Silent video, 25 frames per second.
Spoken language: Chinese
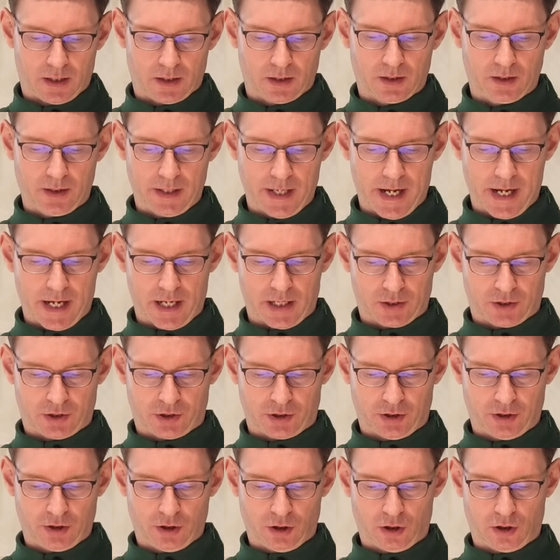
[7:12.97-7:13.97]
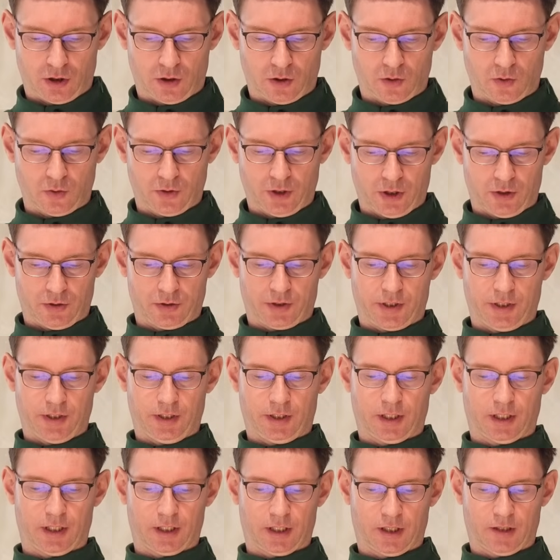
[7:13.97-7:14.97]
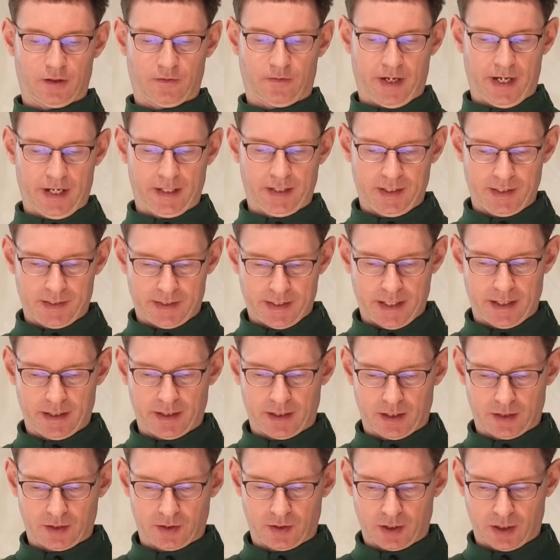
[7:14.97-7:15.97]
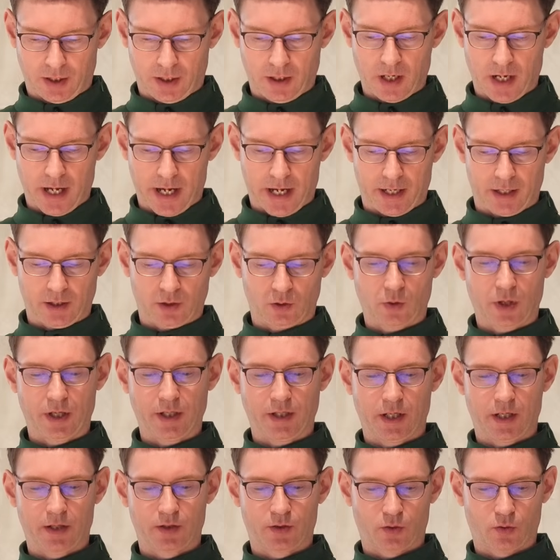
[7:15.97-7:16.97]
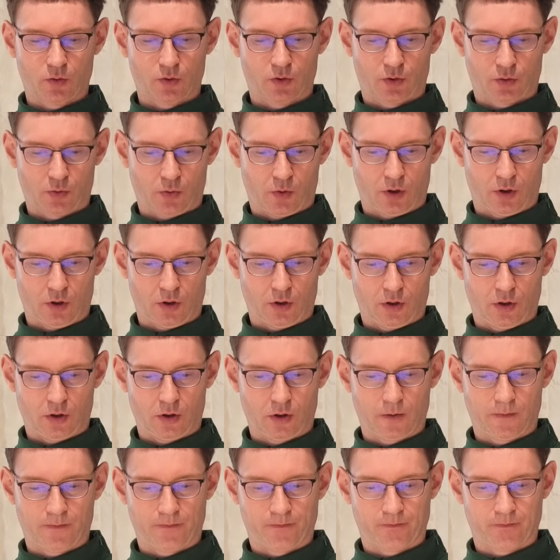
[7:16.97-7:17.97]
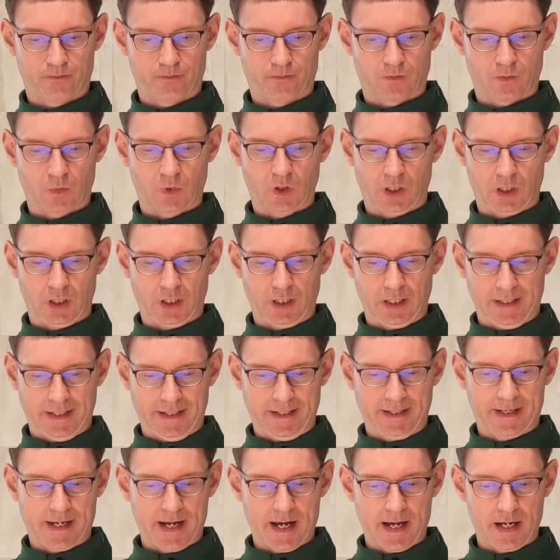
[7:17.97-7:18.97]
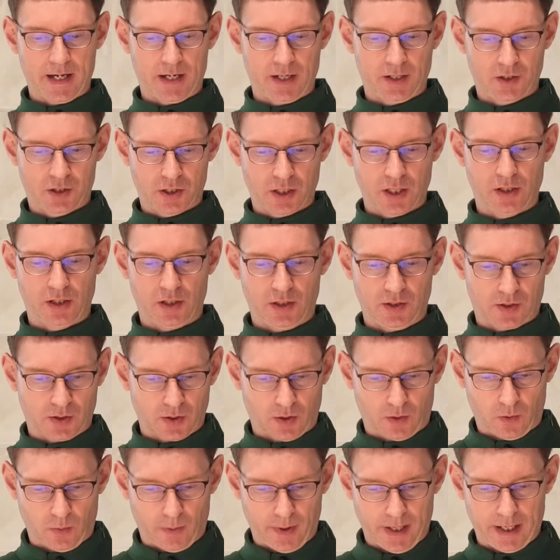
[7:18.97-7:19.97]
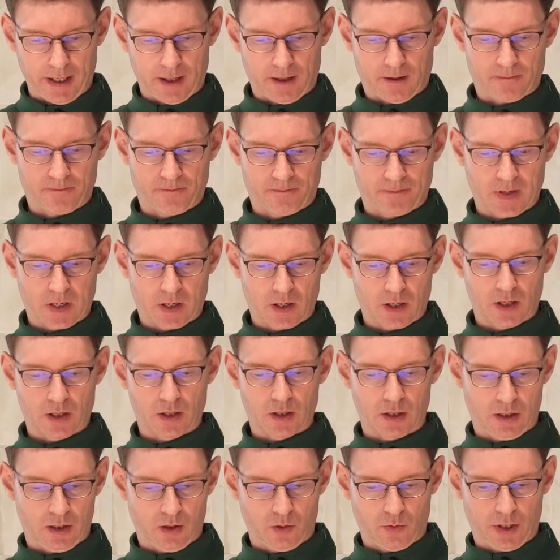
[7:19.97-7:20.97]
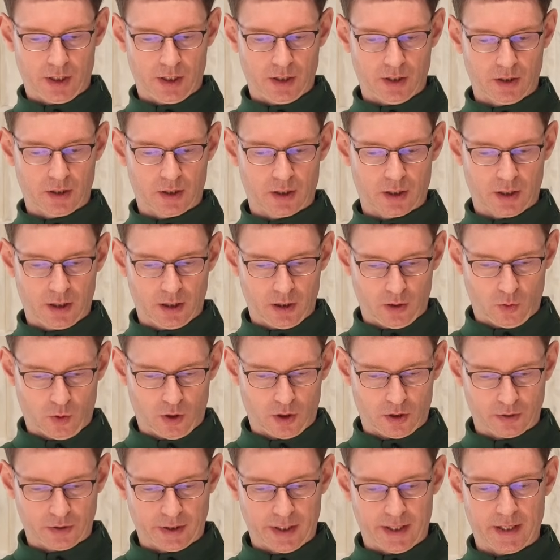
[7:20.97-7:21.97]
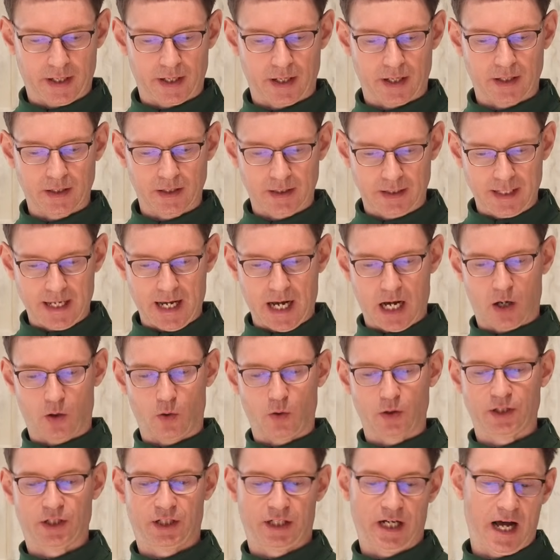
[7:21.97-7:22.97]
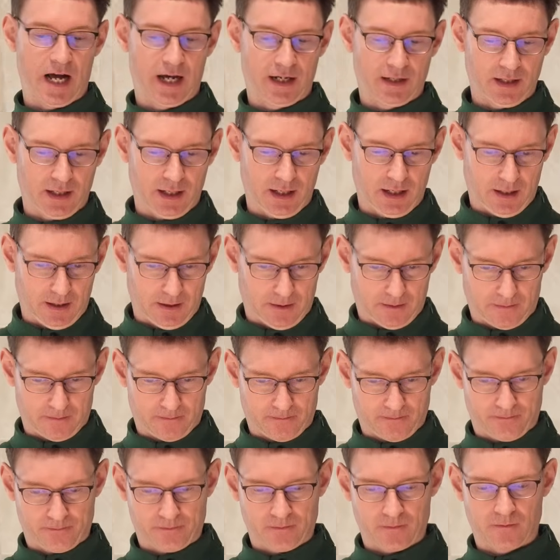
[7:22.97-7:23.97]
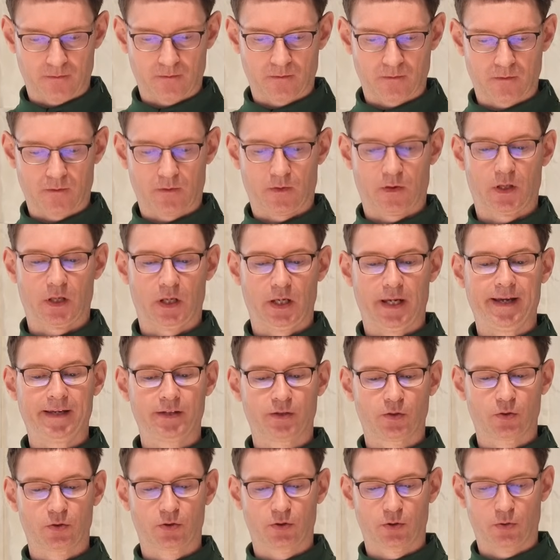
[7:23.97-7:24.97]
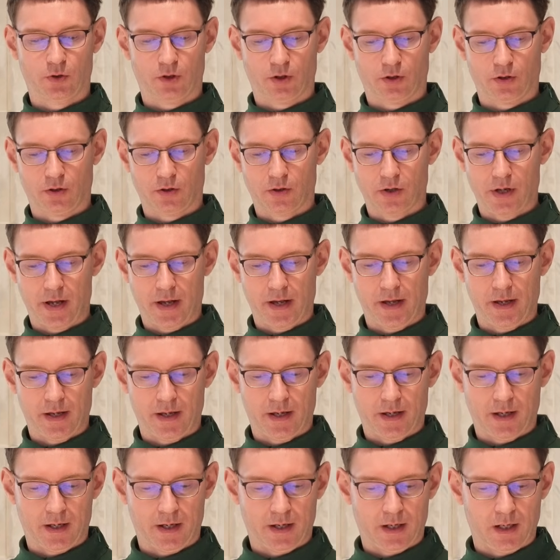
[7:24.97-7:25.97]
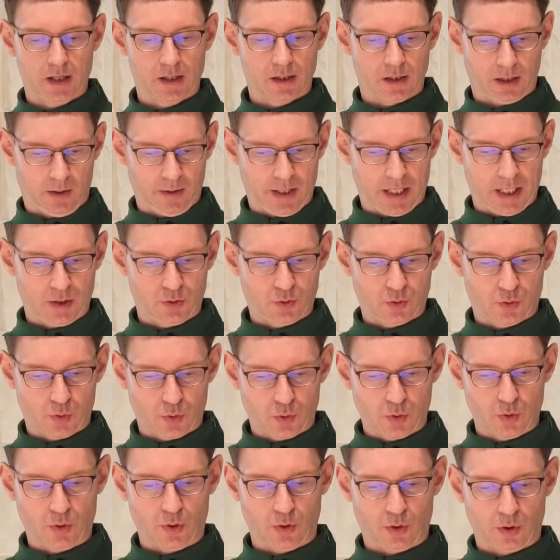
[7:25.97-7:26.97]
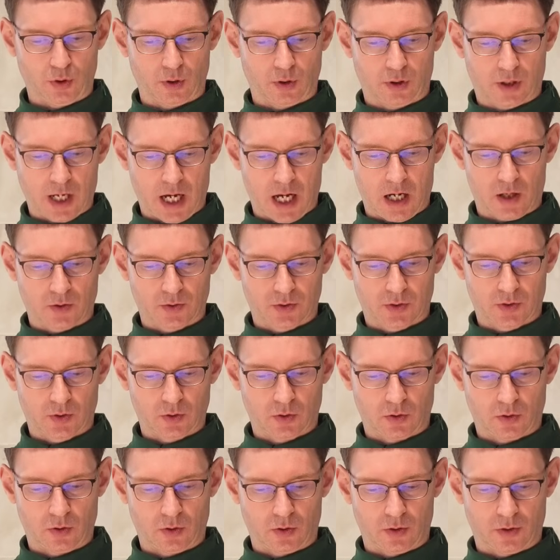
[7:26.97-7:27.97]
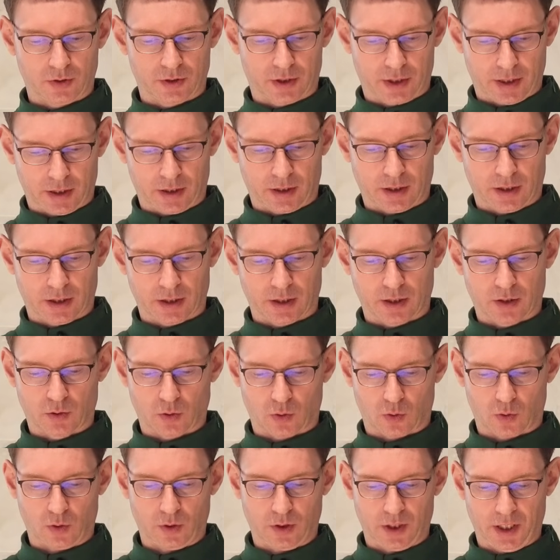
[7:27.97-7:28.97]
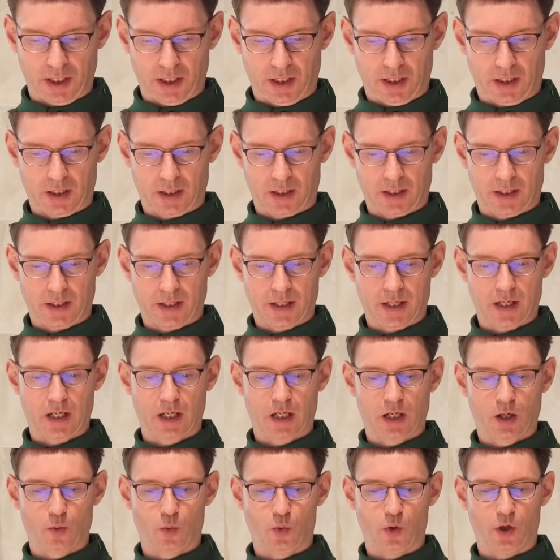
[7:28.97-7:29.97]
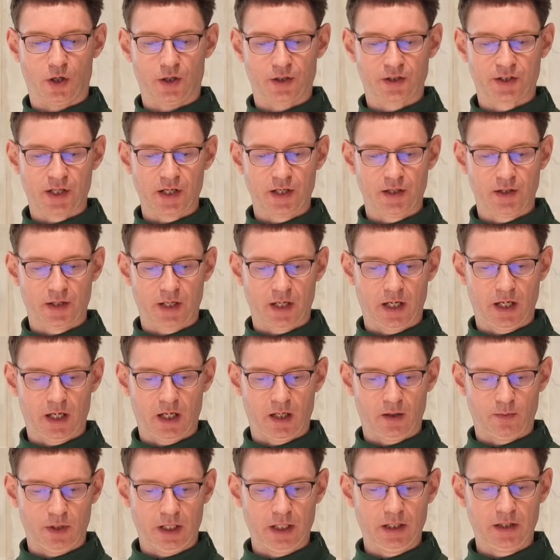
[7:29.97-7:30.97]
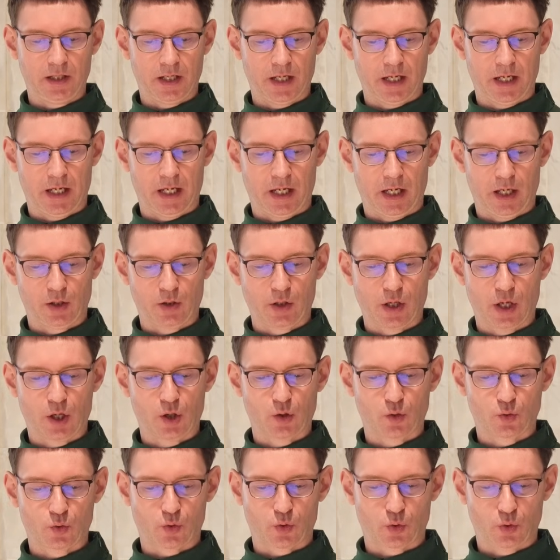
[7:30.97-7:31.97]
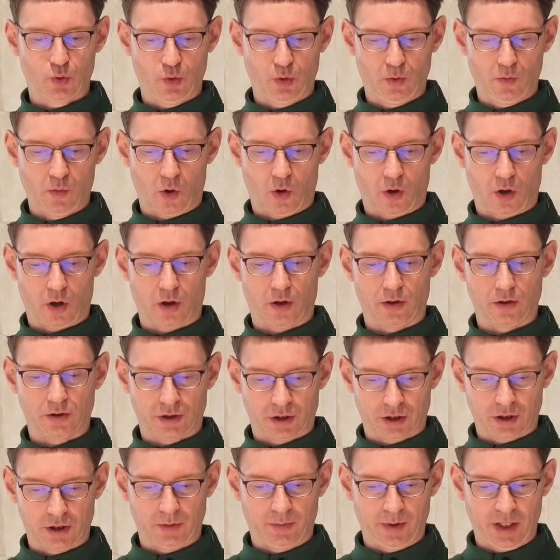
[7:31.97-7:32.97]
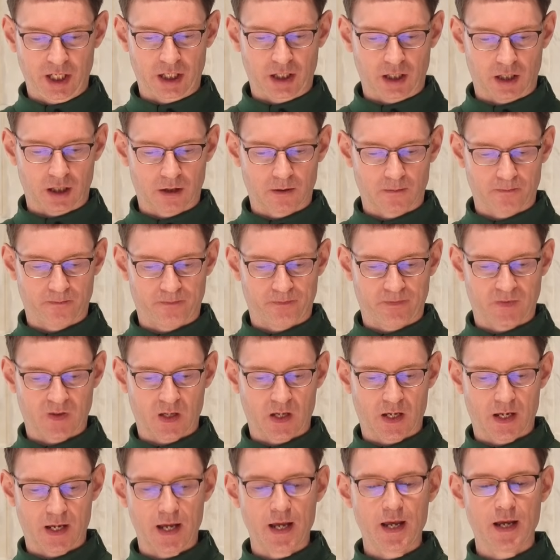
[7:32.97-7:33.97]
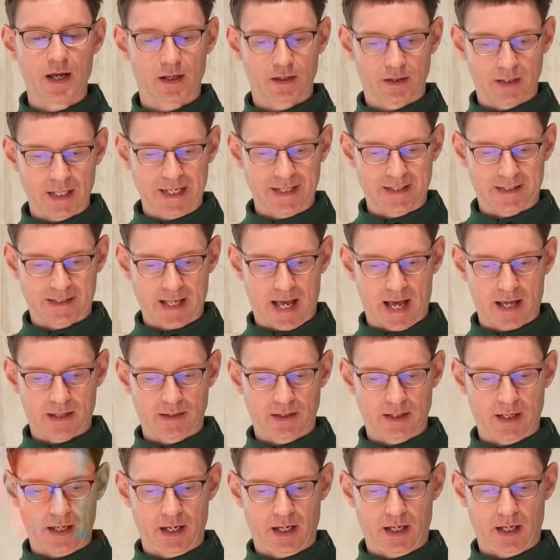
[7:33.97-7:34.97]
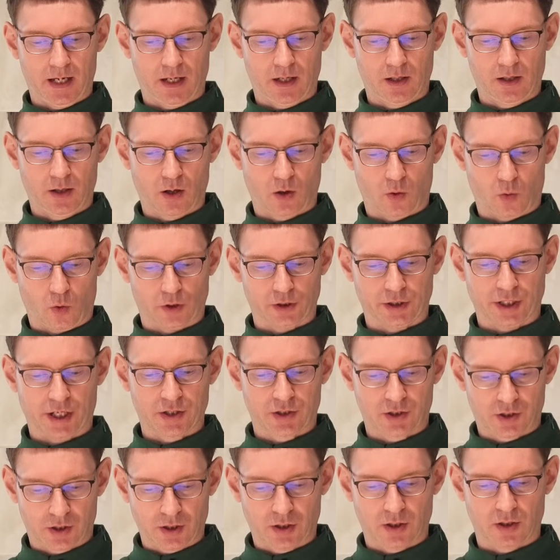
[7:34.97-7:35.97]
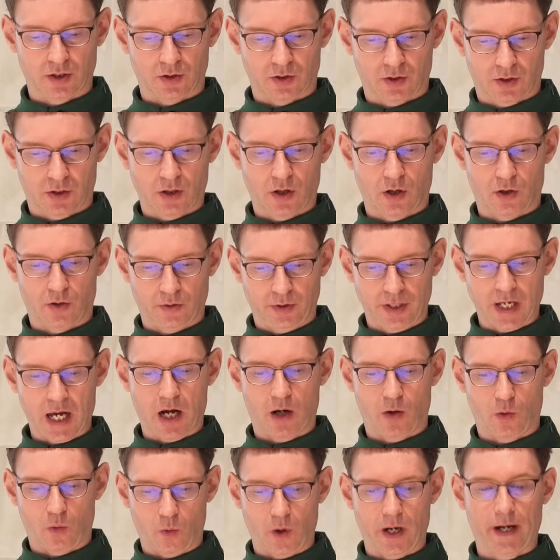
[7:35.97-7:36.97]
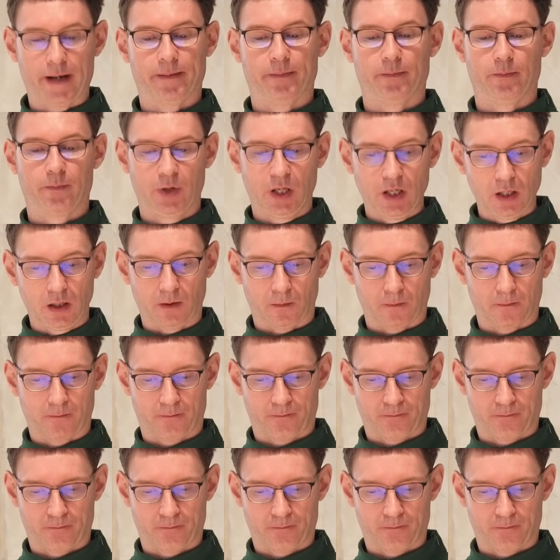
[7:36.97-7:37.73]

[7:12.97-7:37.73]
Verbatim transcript: 那时候有几个法利赛人前来对耶稣说：“你离开这里走吧，因为黑落的要杀你。”耶稣说：“你们去告诉这个狐狸，我今天、明天驱魔治病。”第三天，我的事就要完毕。